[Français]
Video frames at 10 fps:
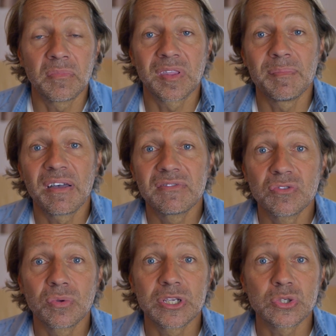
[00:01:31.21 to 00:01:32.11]
c'est ma
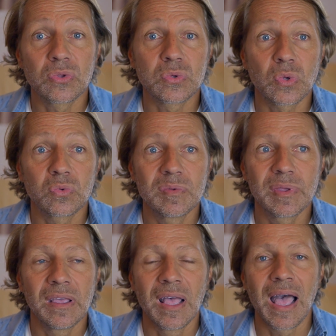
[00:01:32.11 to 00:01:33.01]
vision des choses aujourd'hui,
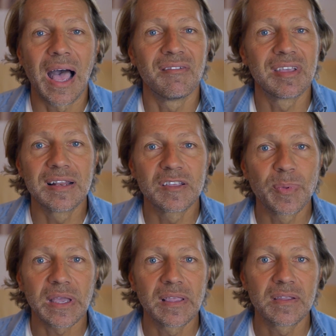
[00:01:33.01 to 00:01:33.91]
mais avec
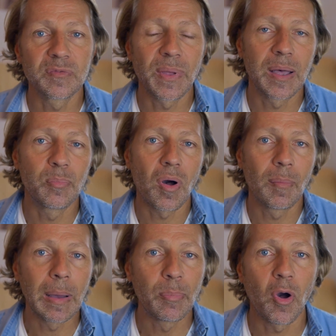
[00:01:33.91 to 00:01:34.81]
l'expérience par rapport à
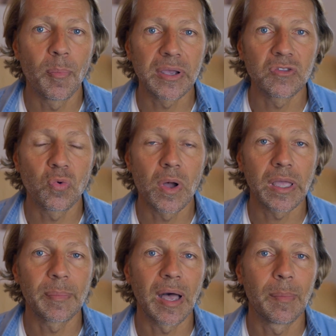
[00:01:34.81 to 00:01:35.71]
ma propre histoire
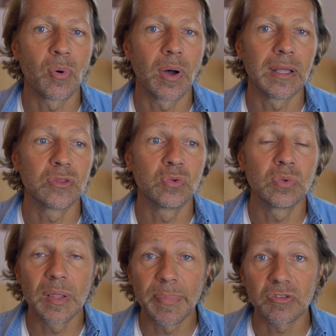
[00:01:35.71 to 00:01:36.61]
et par rapport à
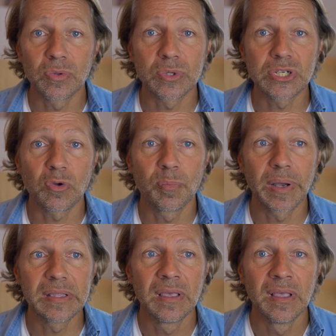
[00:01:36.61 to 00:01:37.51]
toutes les personnes que
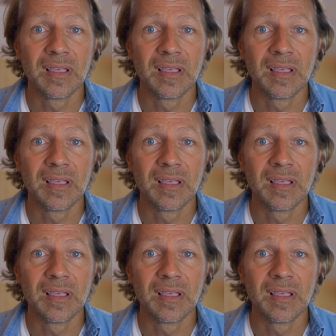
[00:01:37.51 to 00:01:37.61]
j'accompagne,